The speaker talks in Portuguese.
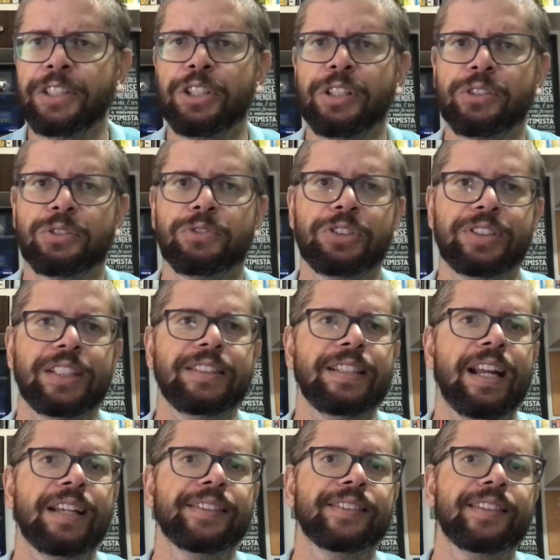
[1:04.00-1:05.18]
disso, você
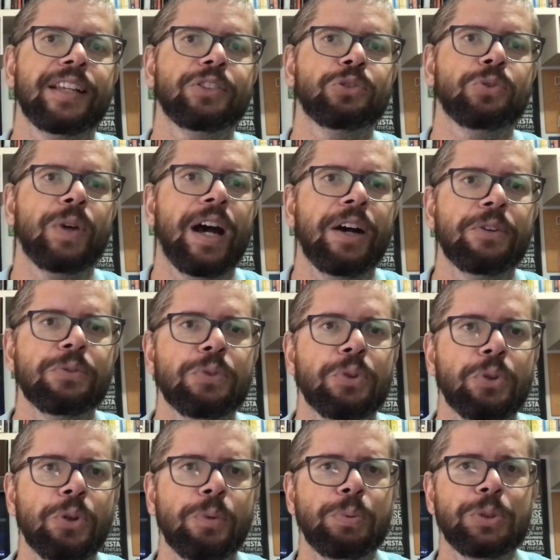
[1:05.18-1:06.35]
terá acesso a um
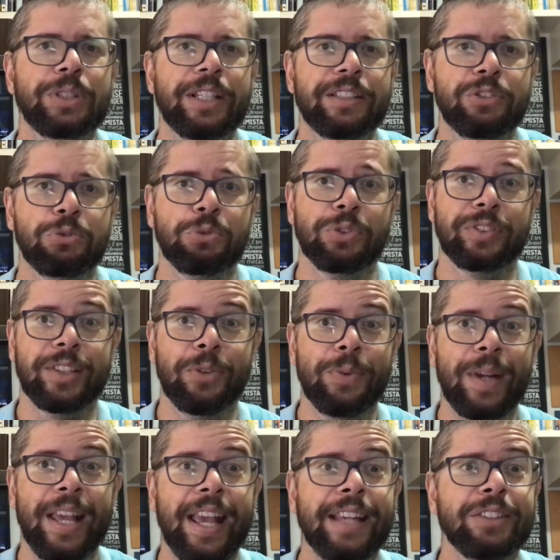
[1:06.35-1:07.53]
grupo de discussão
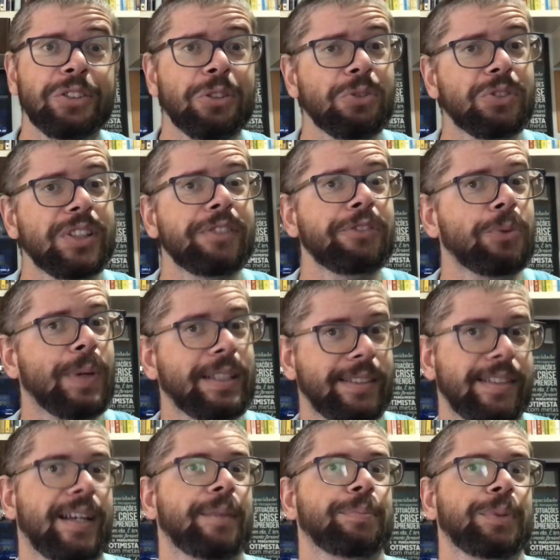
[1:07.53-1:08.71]
exclusivo no
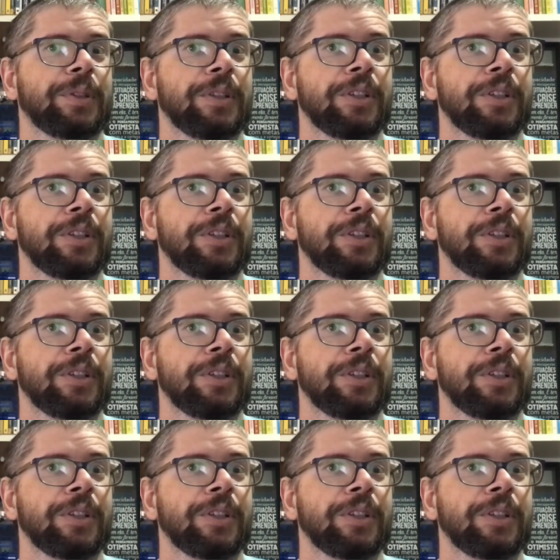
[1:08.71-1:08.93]
WhatsApp,